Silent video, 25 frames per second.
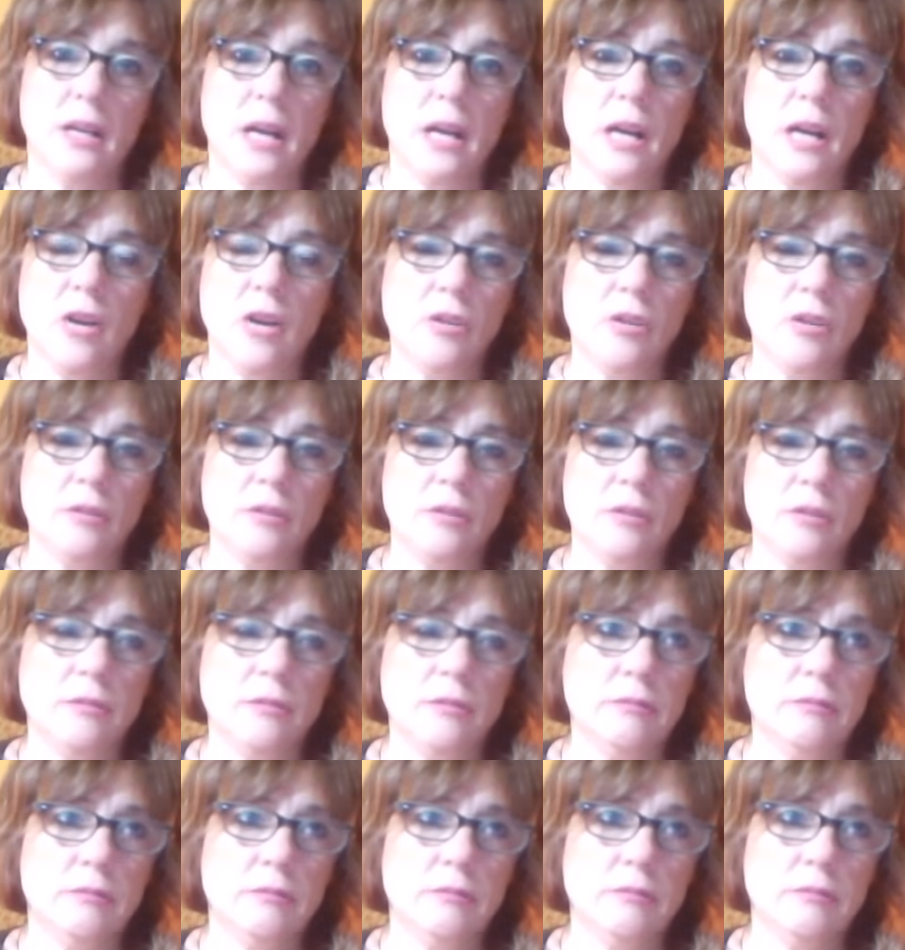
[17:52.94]
Alors,
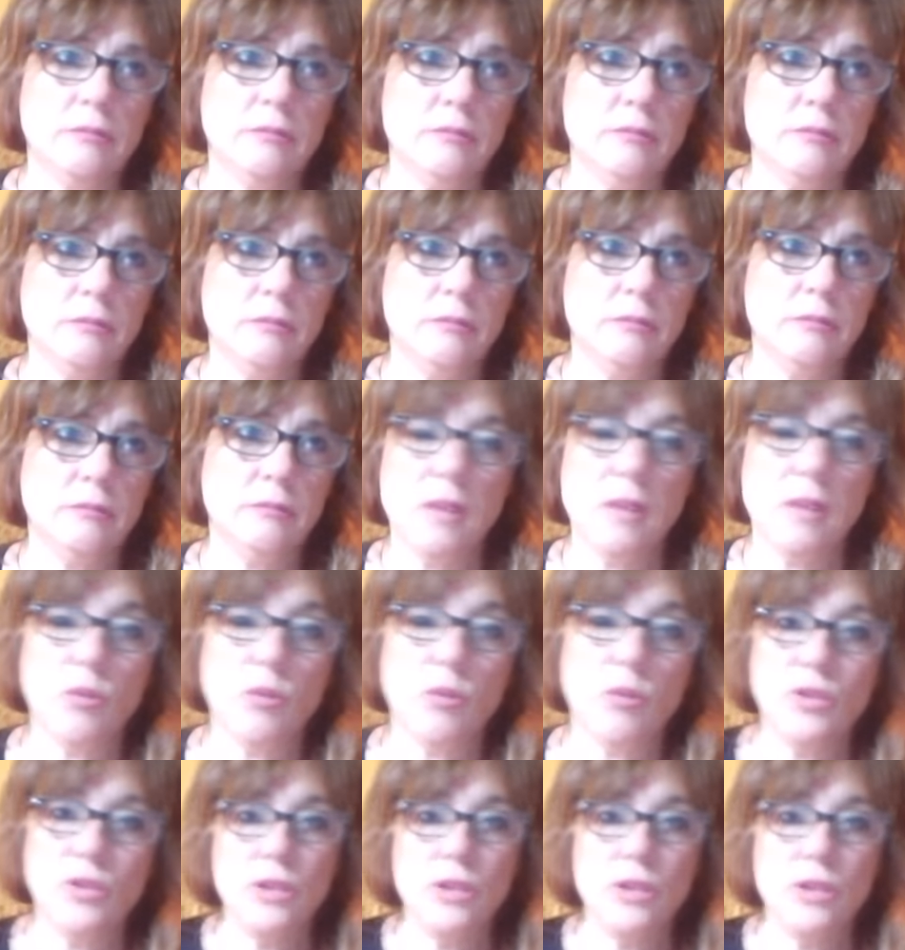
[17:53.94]
euh, là,
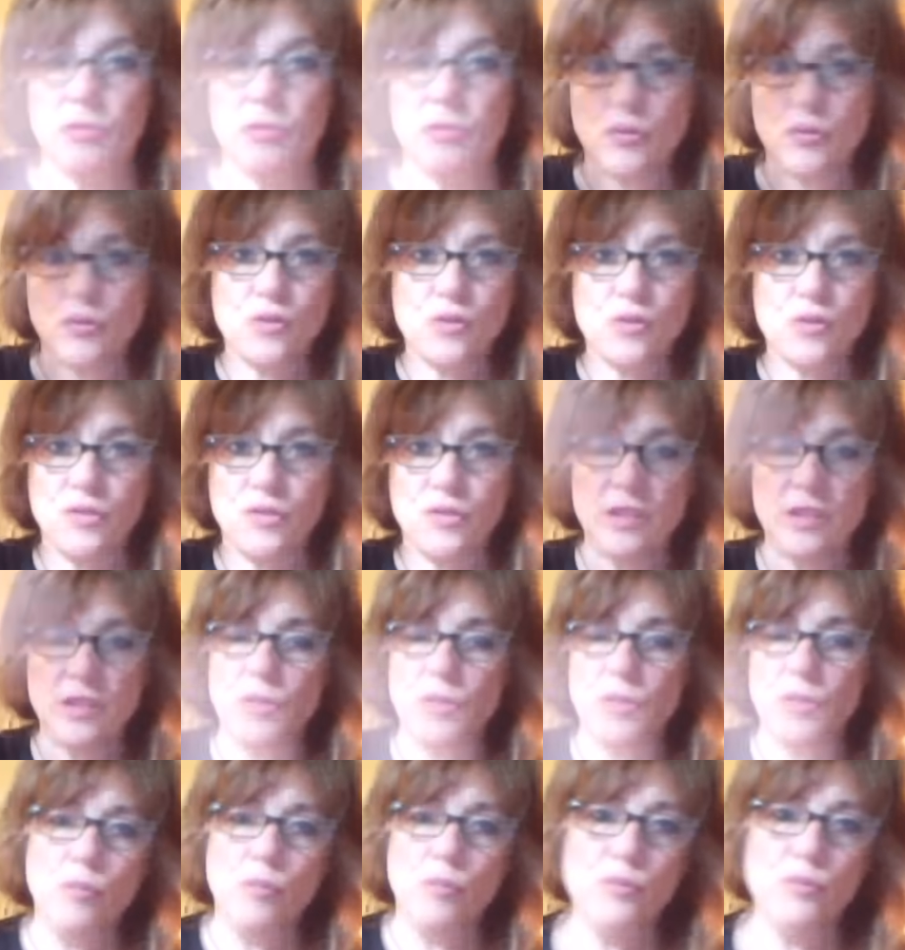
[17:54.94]
on est, c'est ce que je vous ai
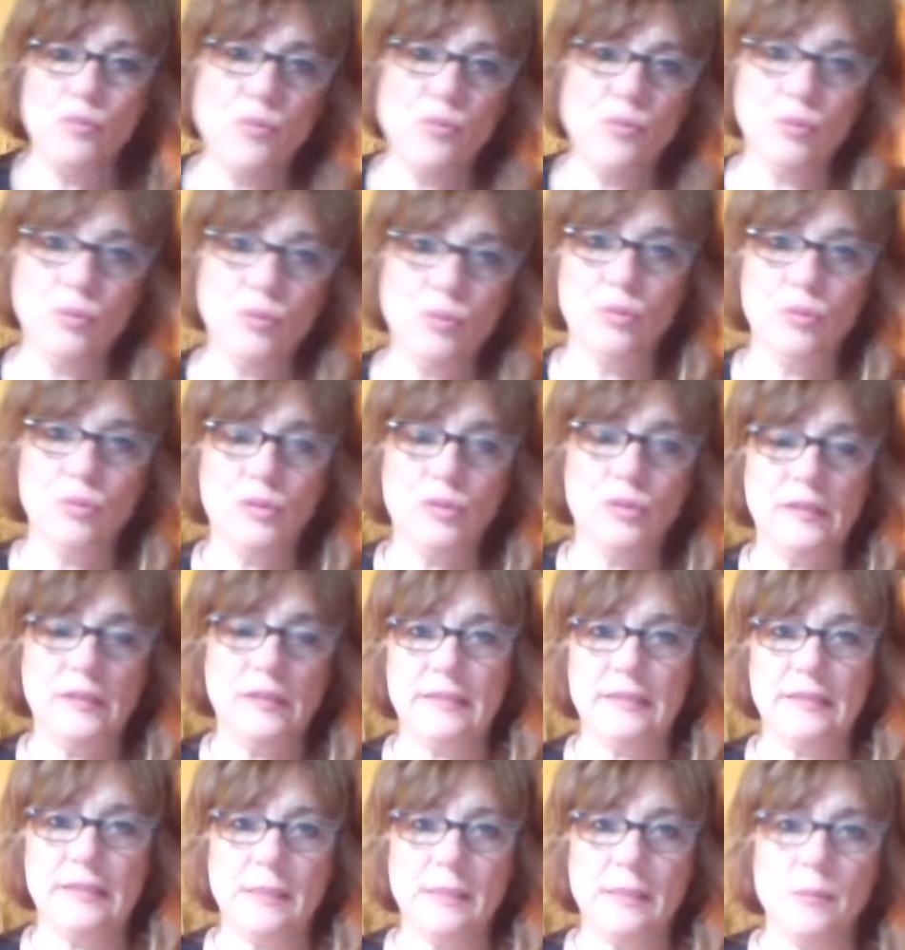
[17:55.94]
dit au plus haut, le
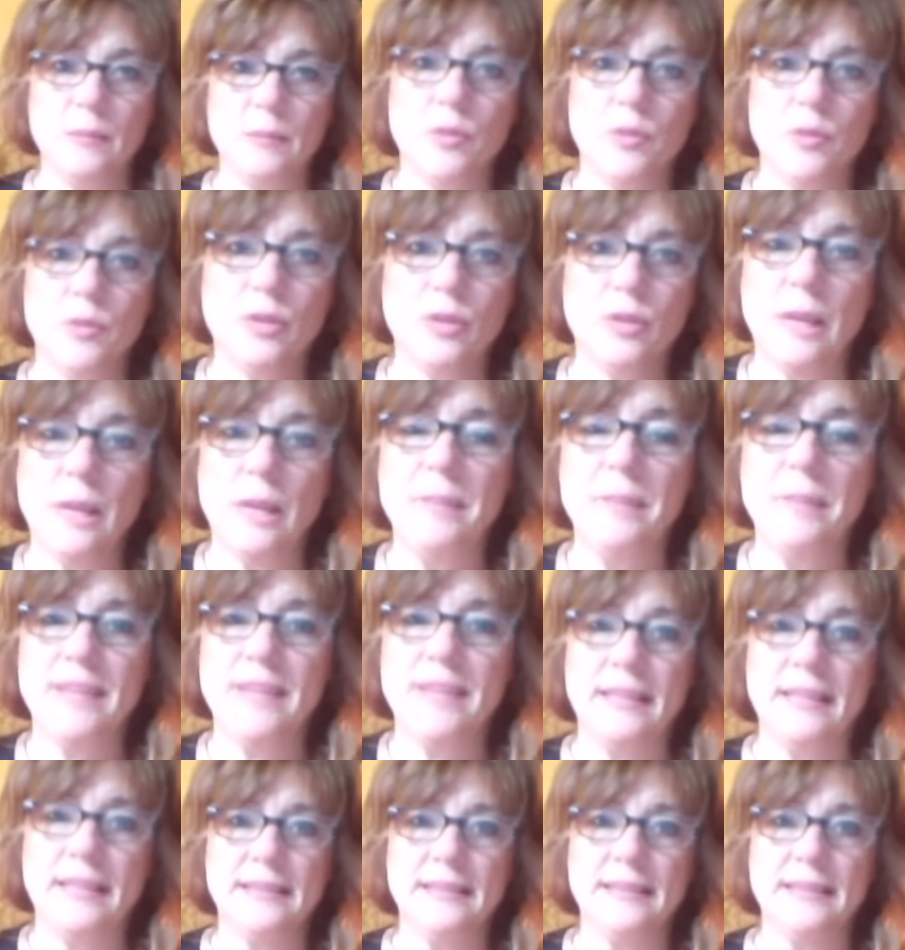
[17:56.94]
système euh,
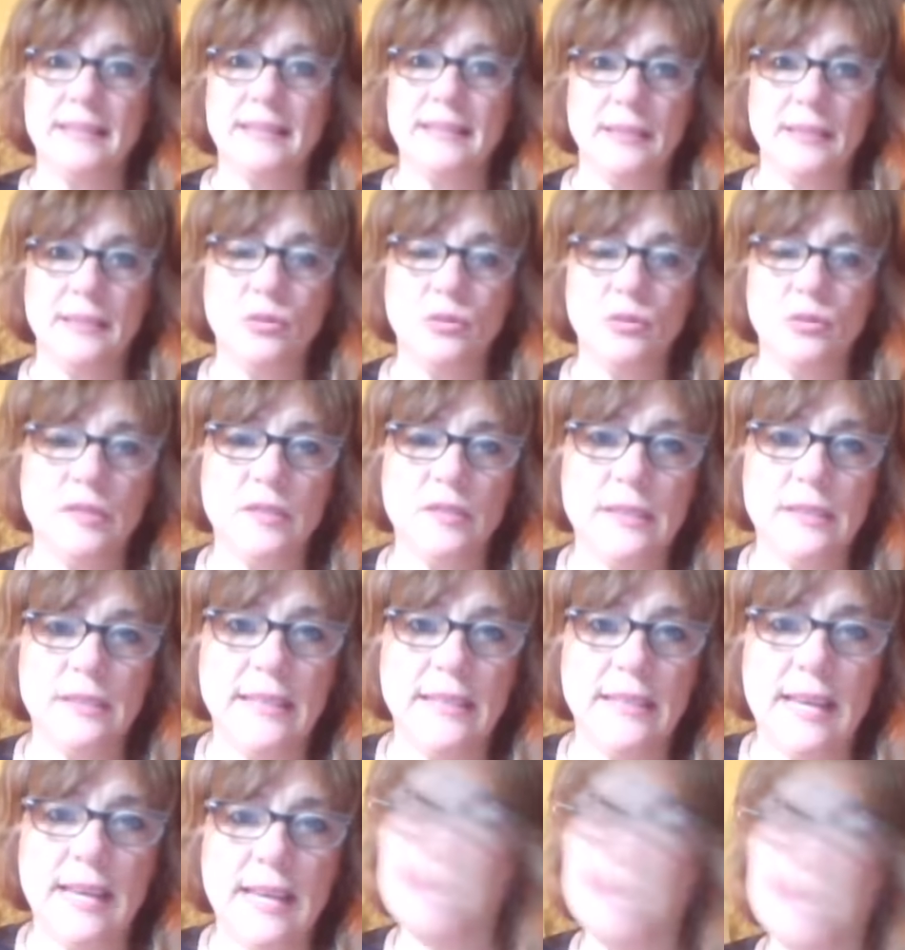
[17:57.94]
capitaliste,
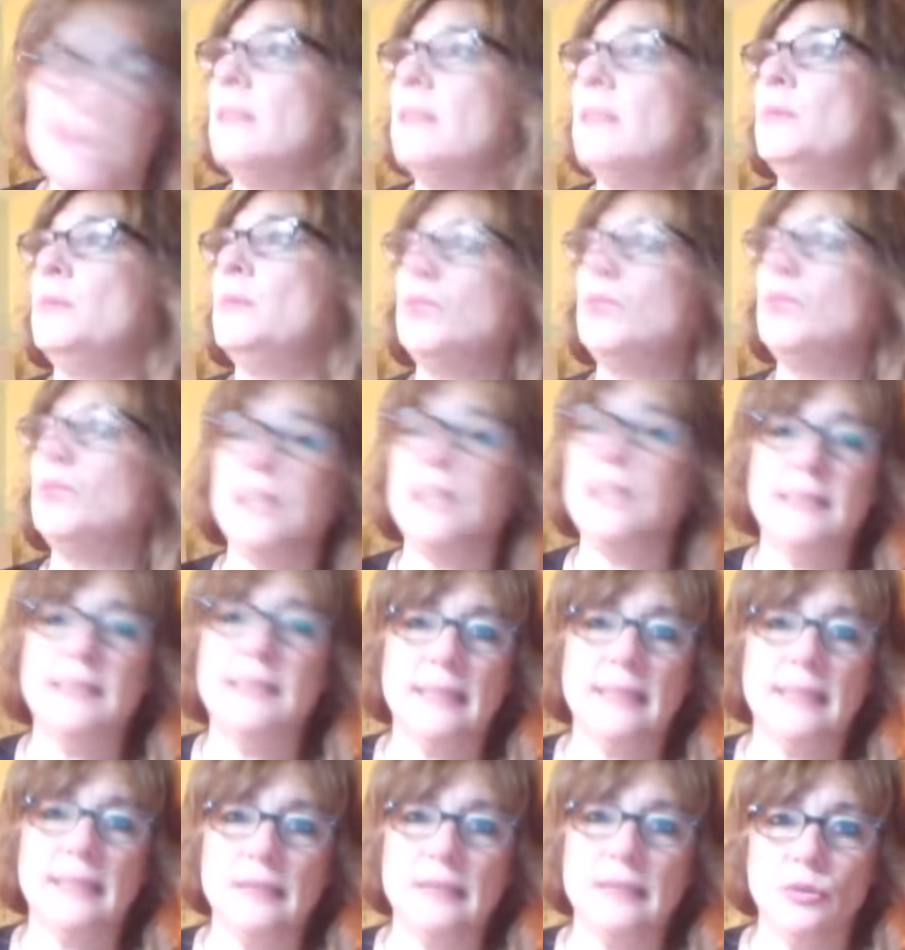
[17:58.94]
industriel,
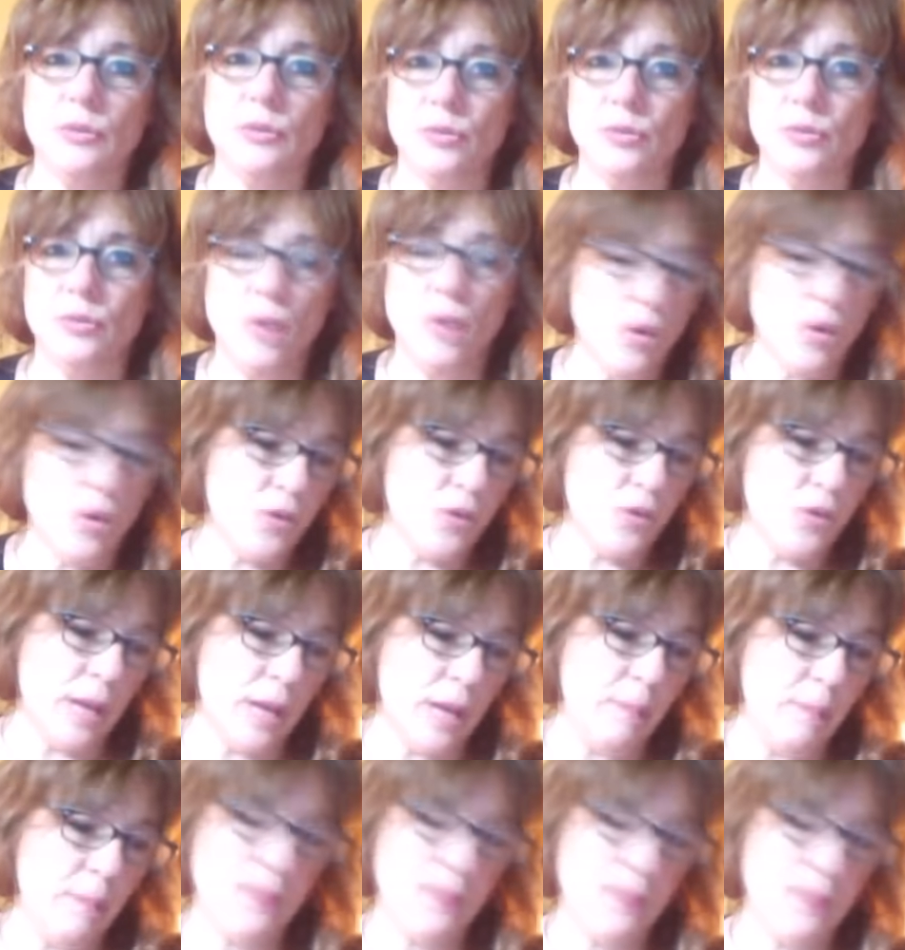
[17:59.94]
mondialisation. On
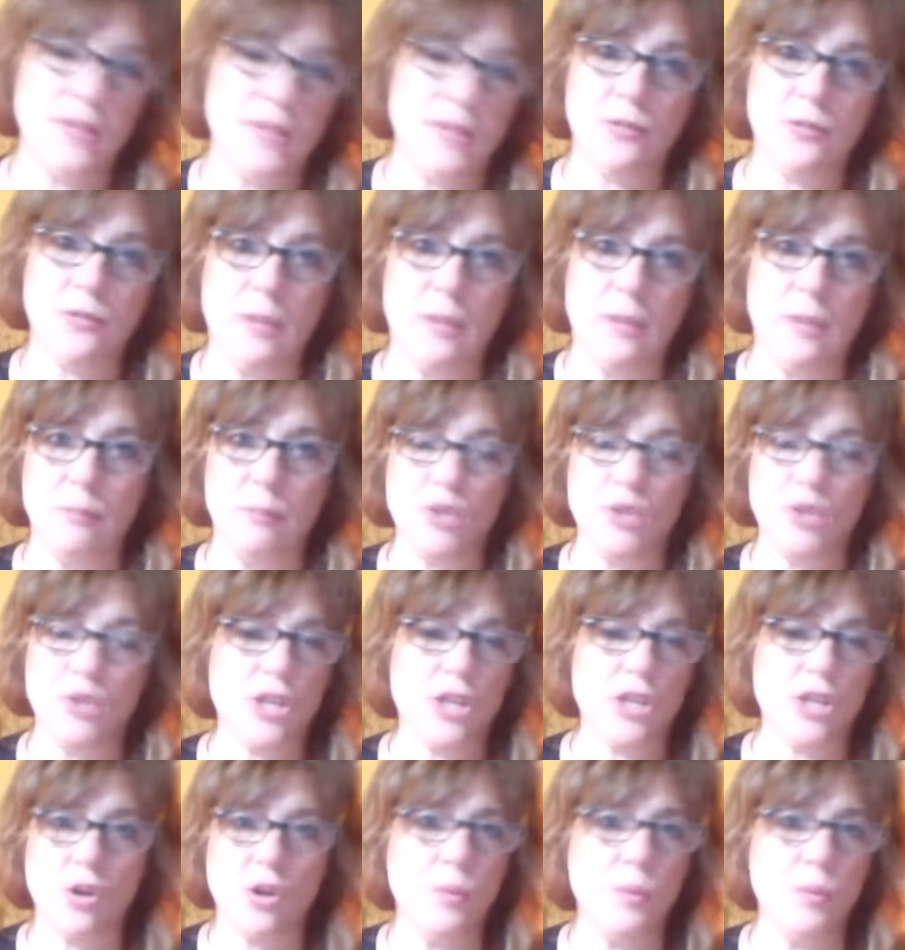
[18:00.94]
a atteint son
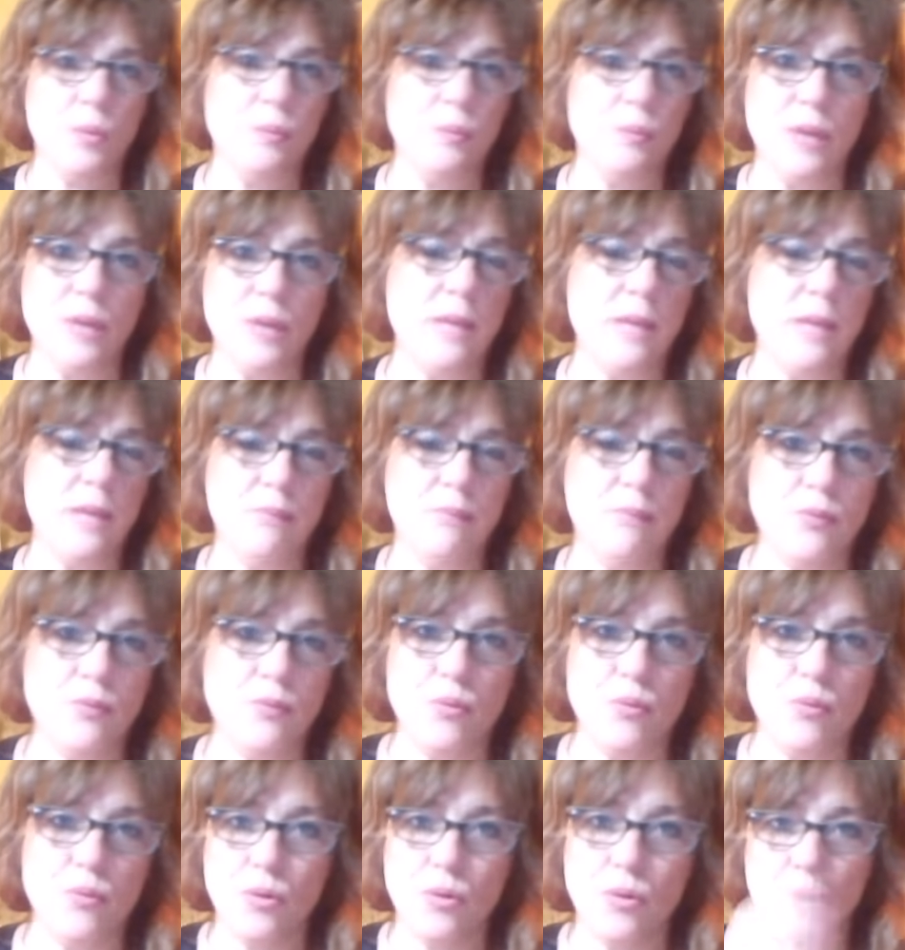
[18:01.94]
apogée, on ne peut plus aller plus
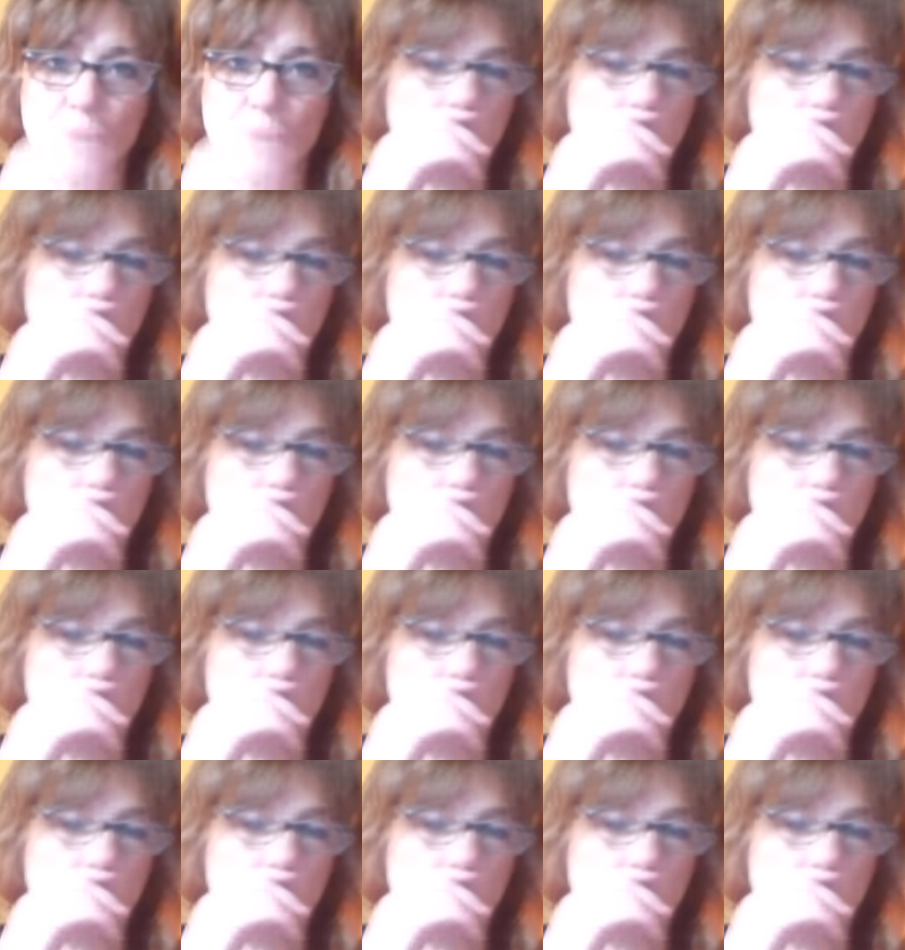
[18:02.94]
haut.